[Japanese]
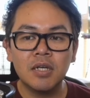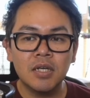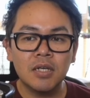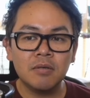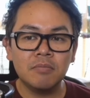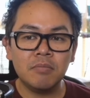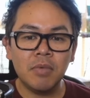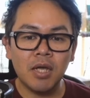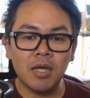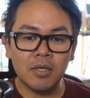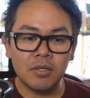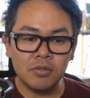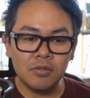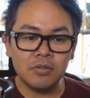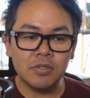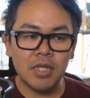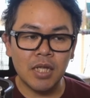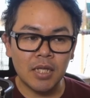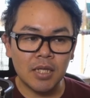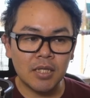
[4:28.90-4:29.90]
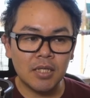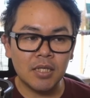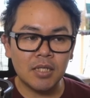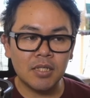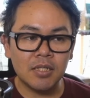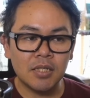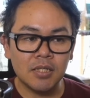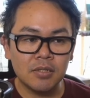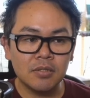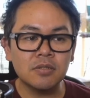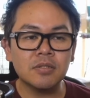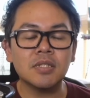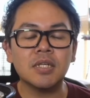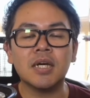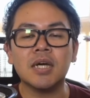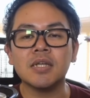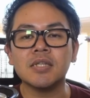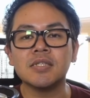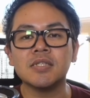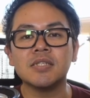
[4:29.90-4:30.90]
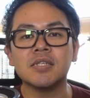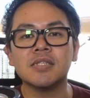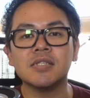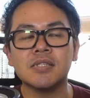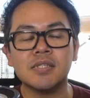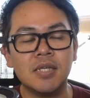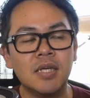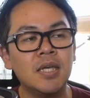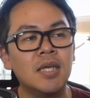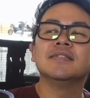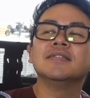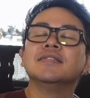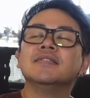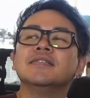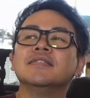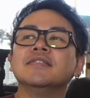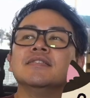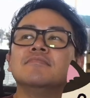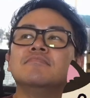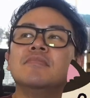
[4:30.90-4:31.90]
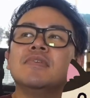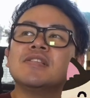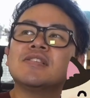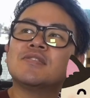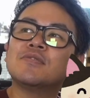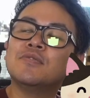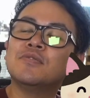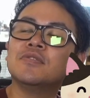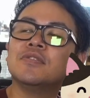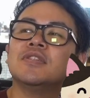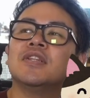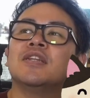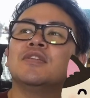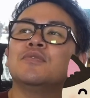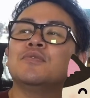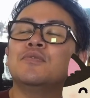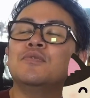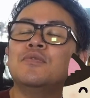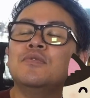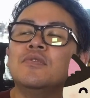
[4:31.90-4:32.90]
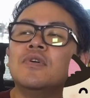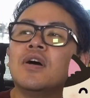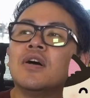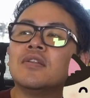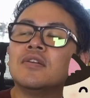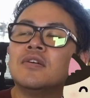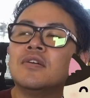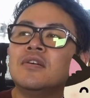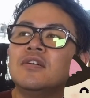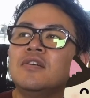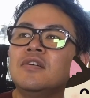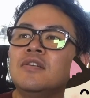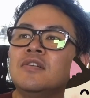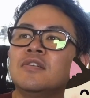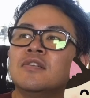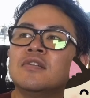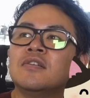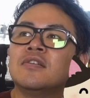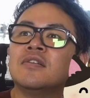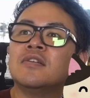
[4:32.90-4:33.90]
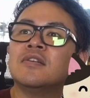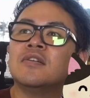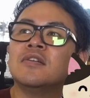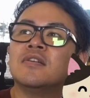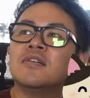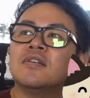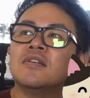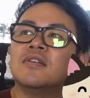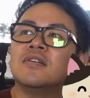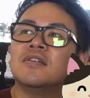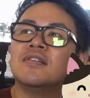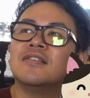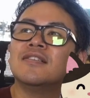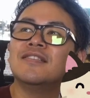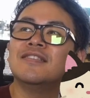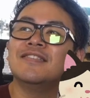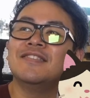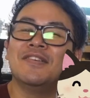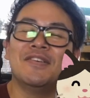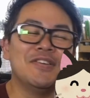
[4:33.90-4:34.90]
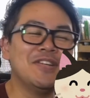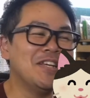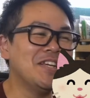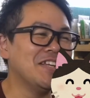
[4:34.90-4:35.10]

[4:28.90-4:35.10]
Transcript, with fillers: まあ良くなってきてるって感じですね。まあそんなところかなぁ。なに